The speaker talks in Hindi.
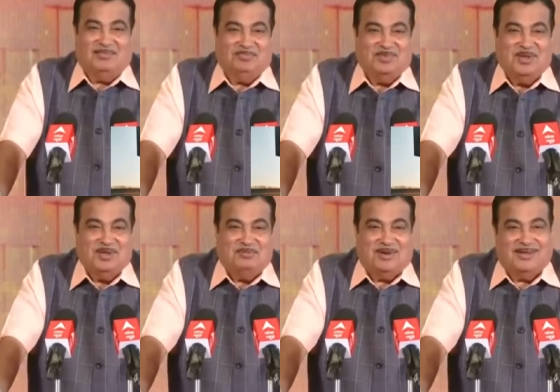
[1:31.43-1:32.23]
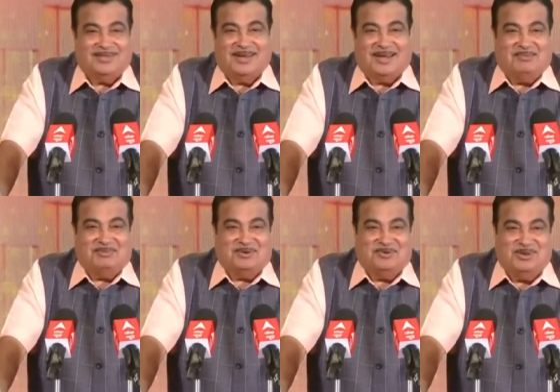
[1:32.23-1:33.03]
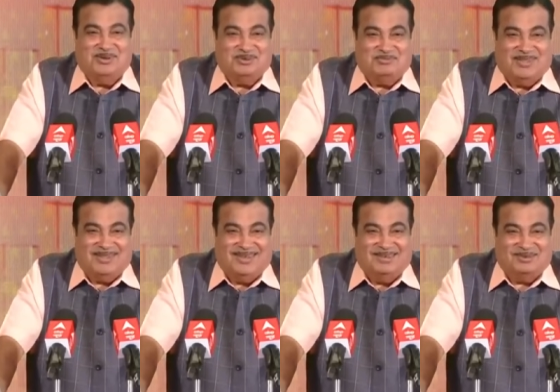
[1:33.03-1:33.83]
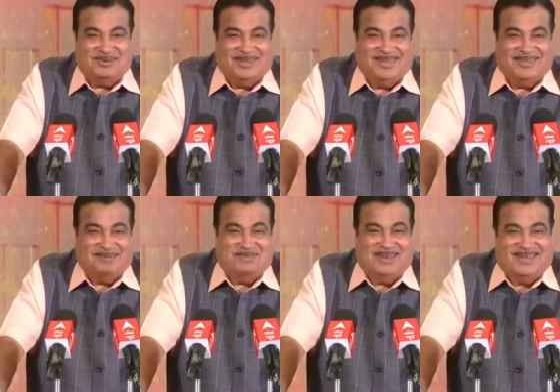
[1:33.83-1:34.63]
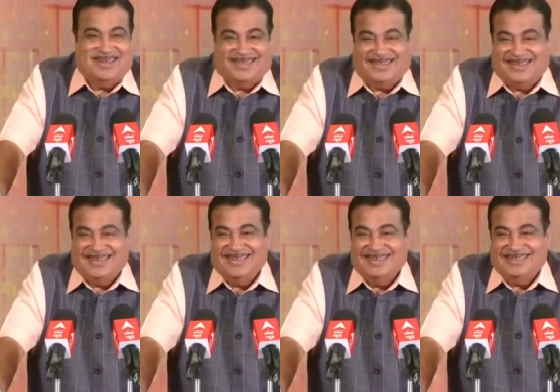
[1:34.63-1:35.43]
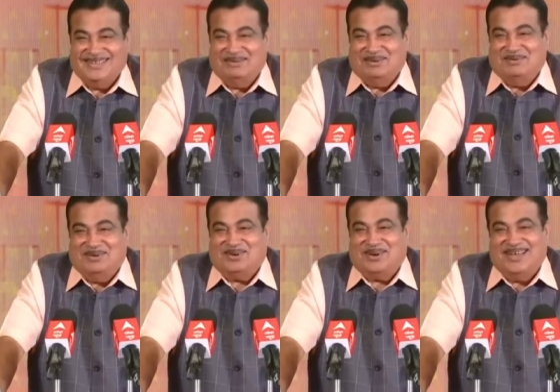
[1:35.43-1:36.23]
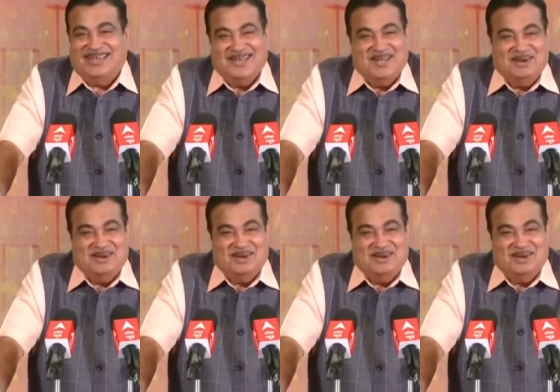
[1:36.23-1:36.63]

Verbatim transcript: है पर अच्छे काम की कोई न्यूज़ बनती नहीं उस ज़्यादा छपी नहीं जाती जब हम लोग कहीं